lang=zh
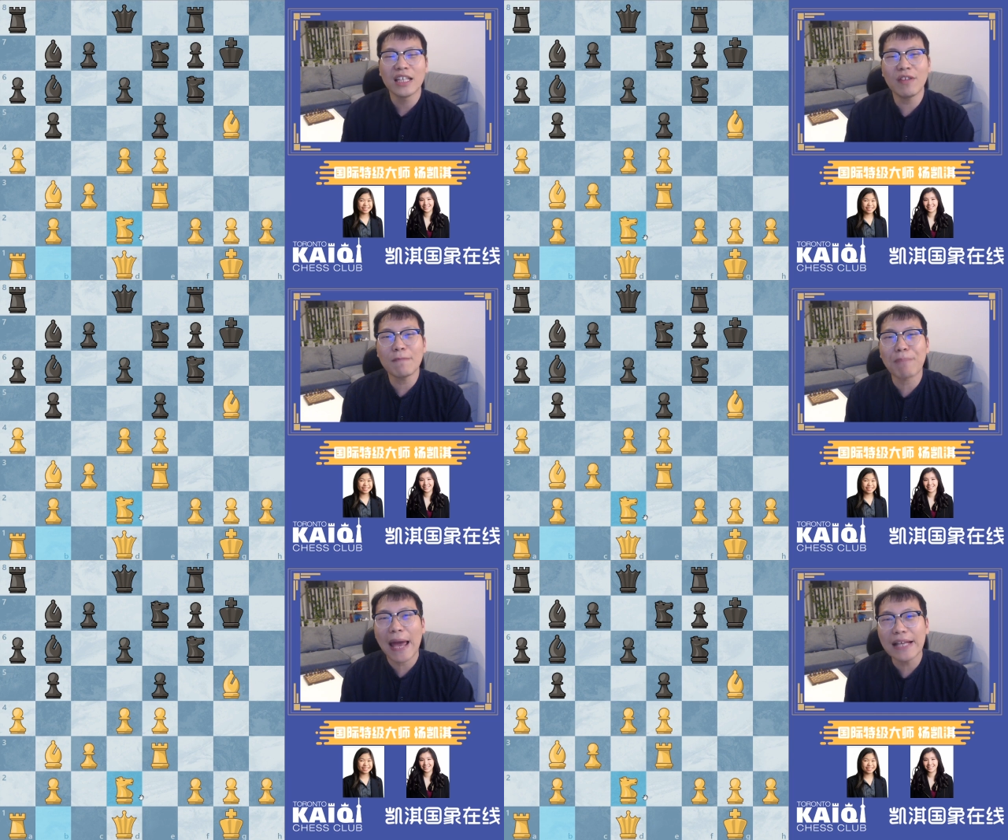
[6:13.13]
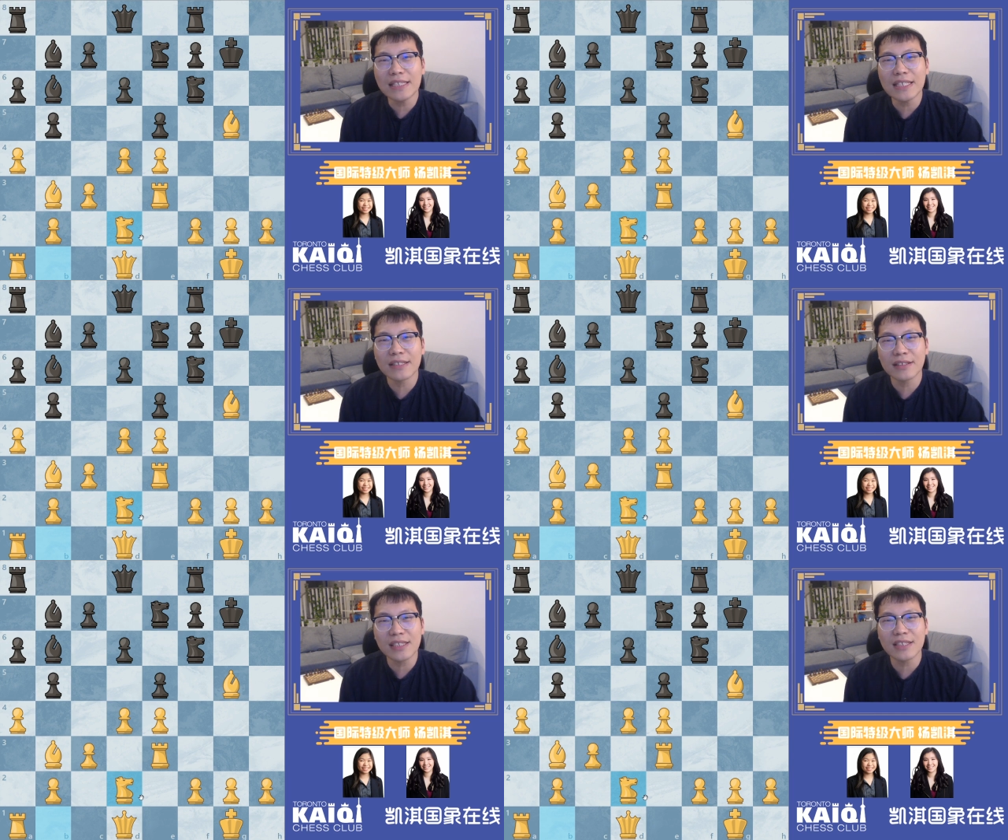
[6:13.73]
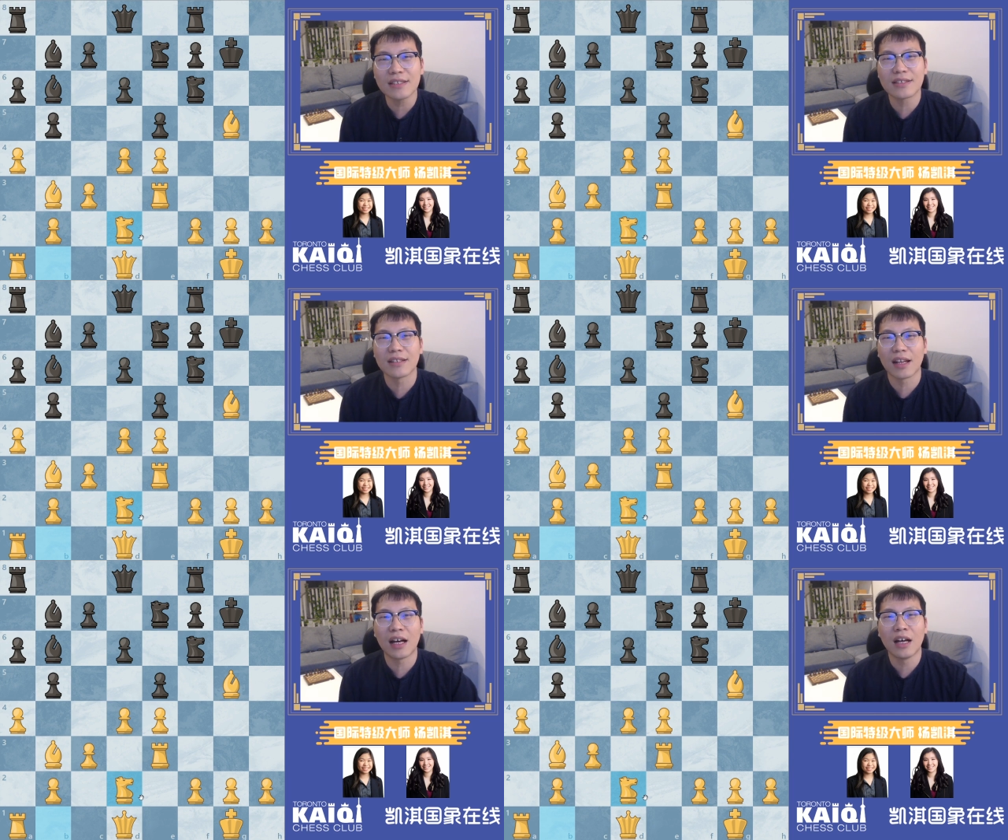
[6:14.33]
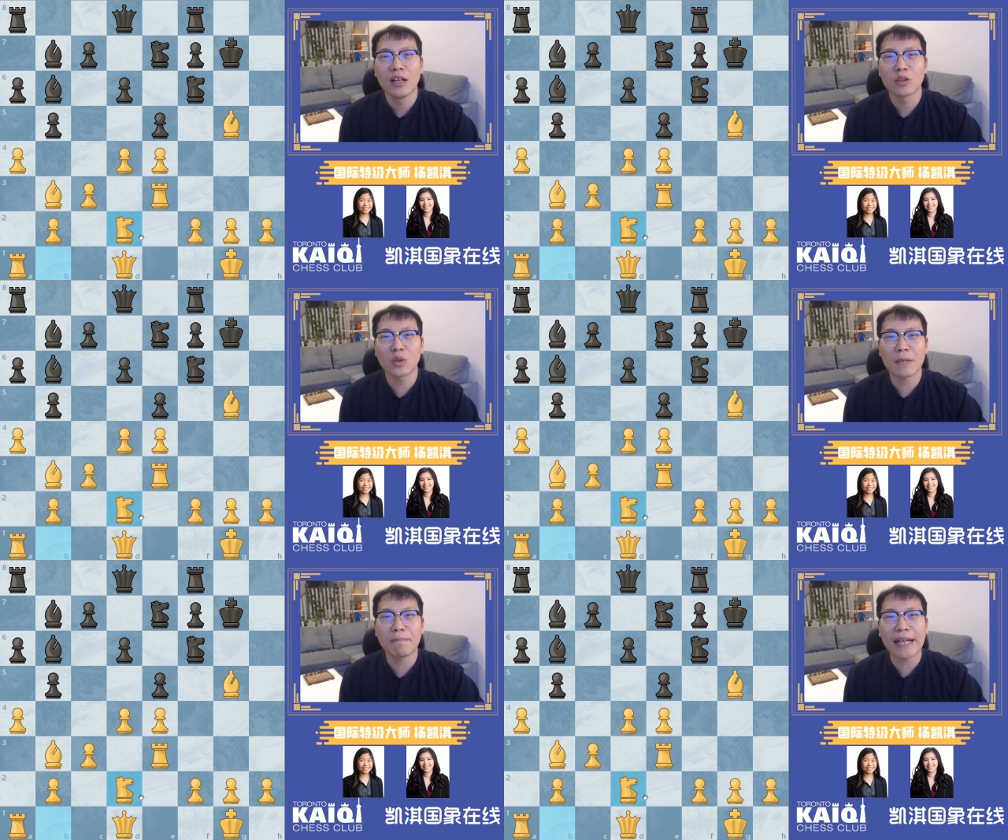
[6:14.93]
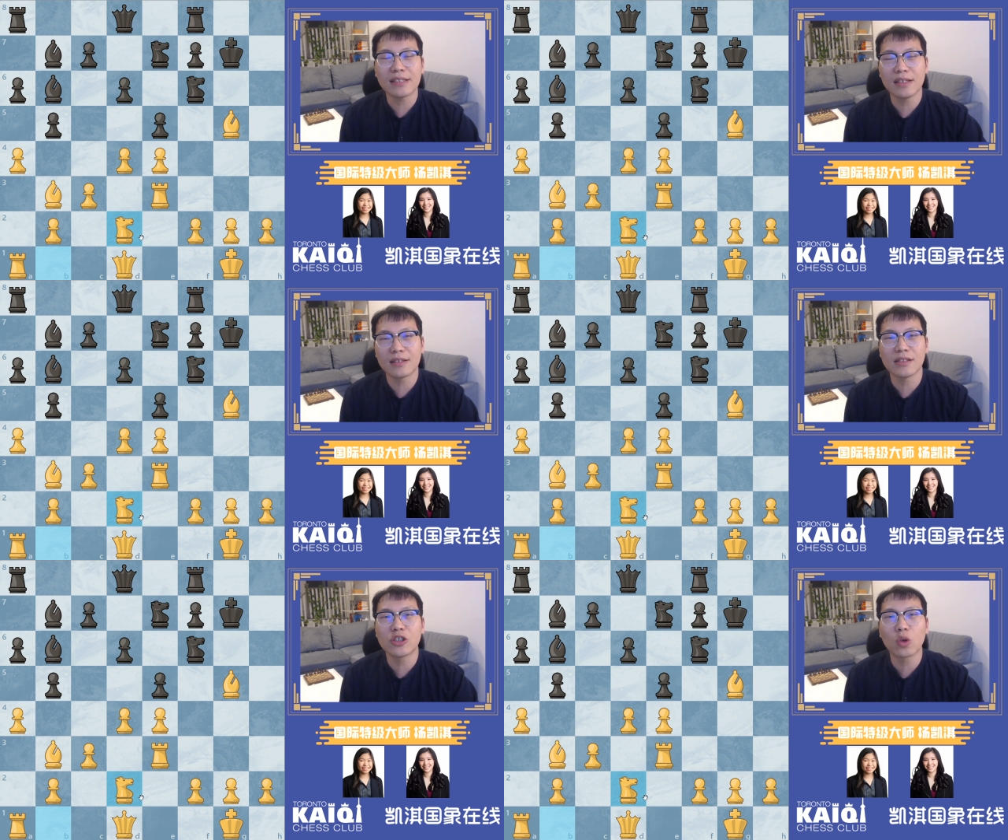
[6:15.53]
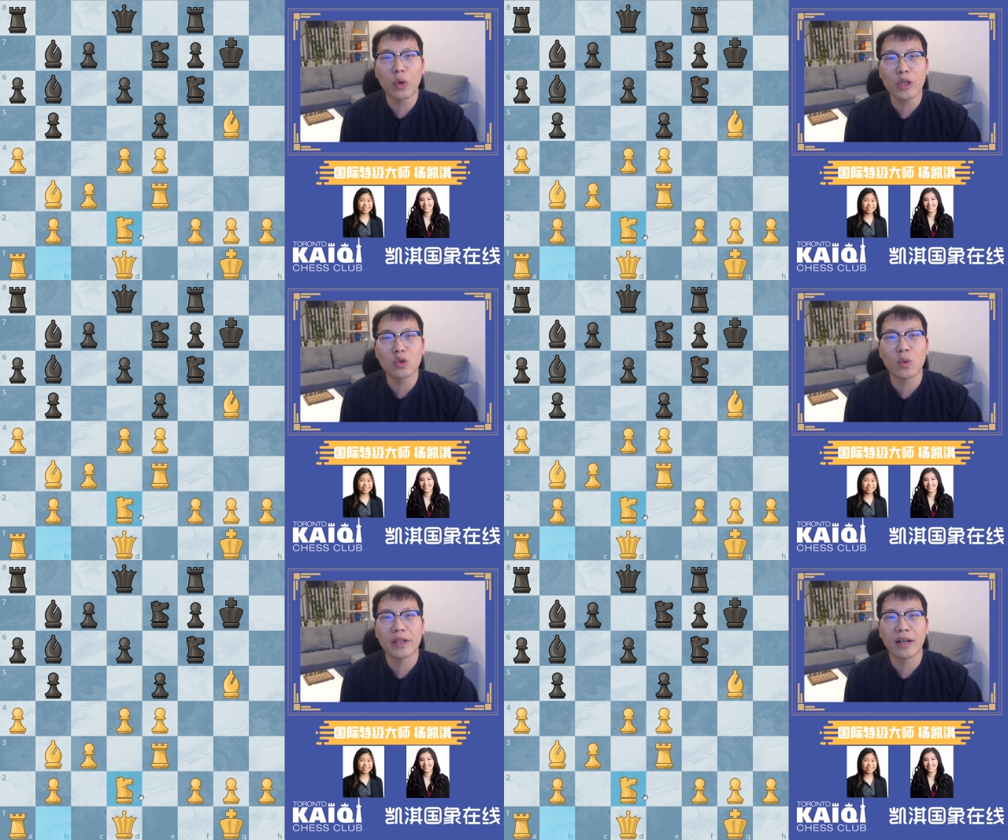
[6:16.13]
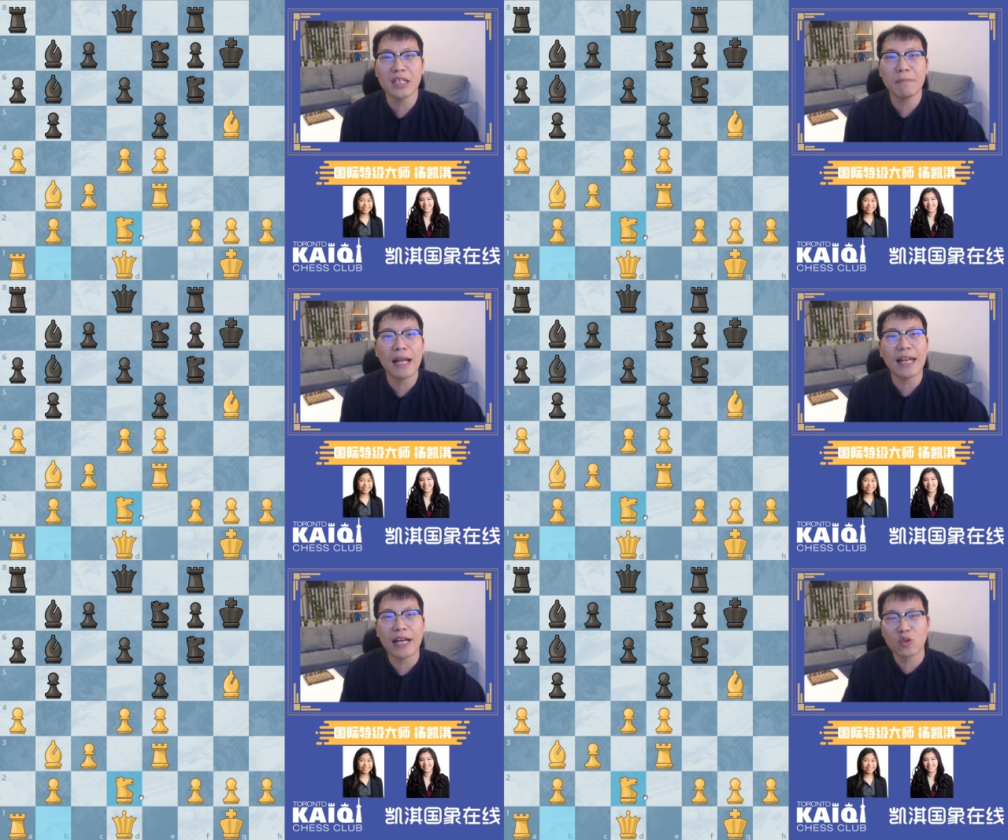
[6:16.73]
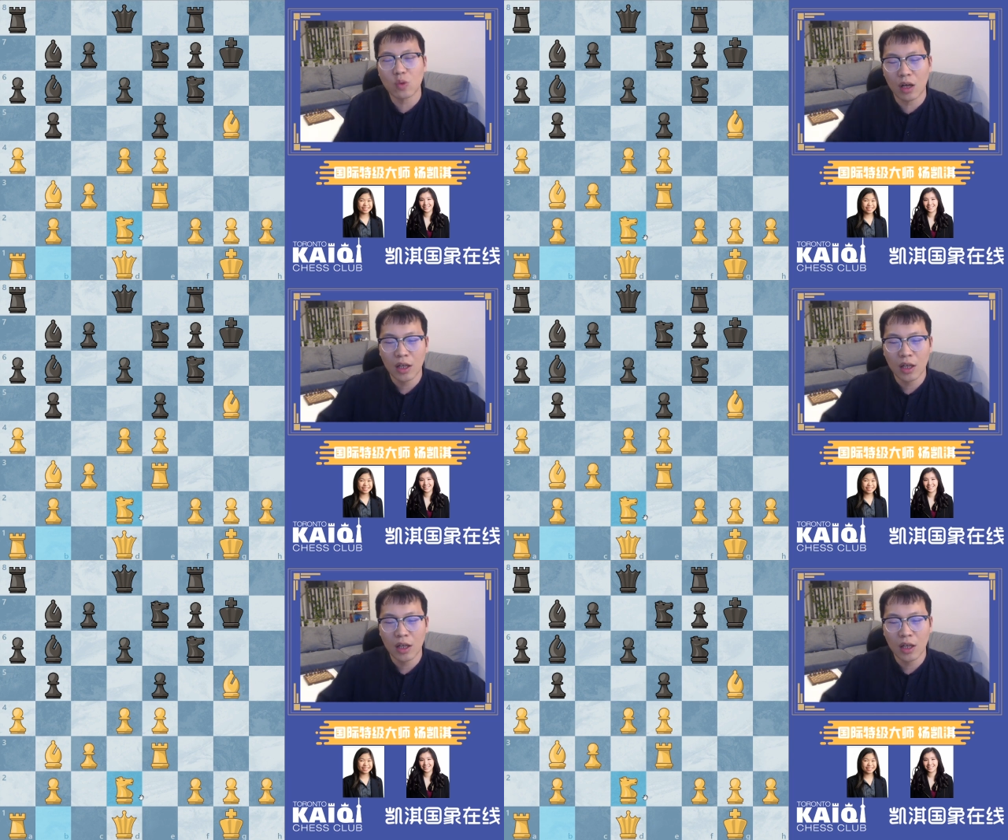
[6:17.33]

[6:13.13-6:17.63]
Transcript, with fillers: 因为白棋已经弃子了，所以白棋子力是亏损的。一般来说，